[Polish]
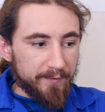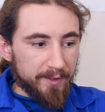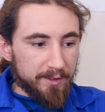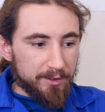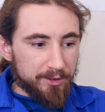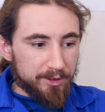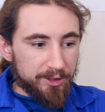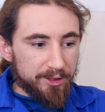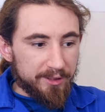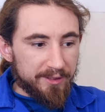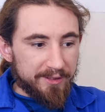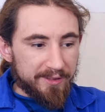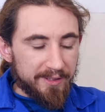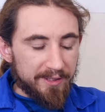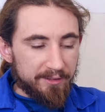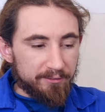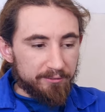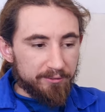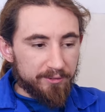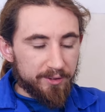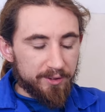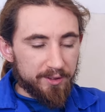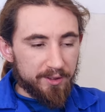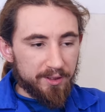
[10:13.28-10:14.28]
Czyli te
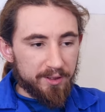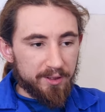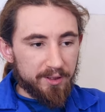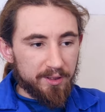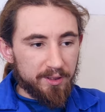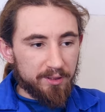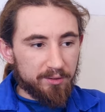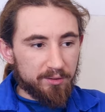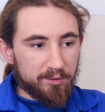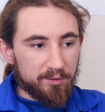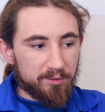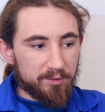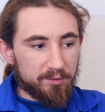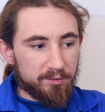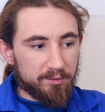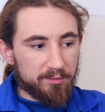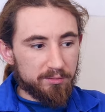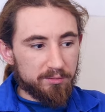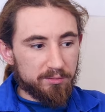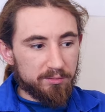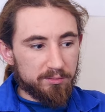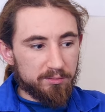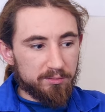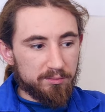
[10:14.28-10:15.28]
wyniki,
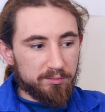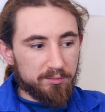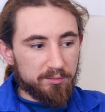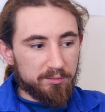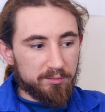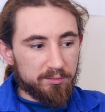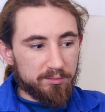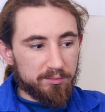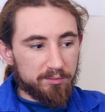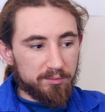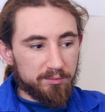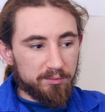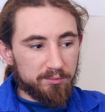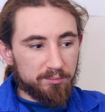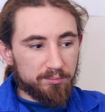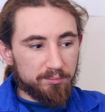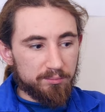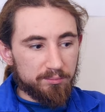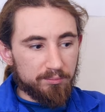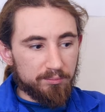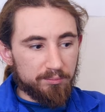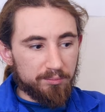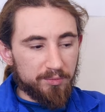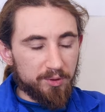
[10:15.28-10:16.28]
no,
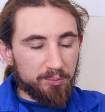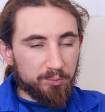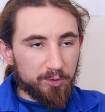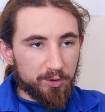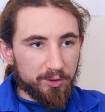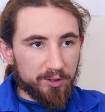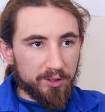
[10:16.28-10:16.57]
mimo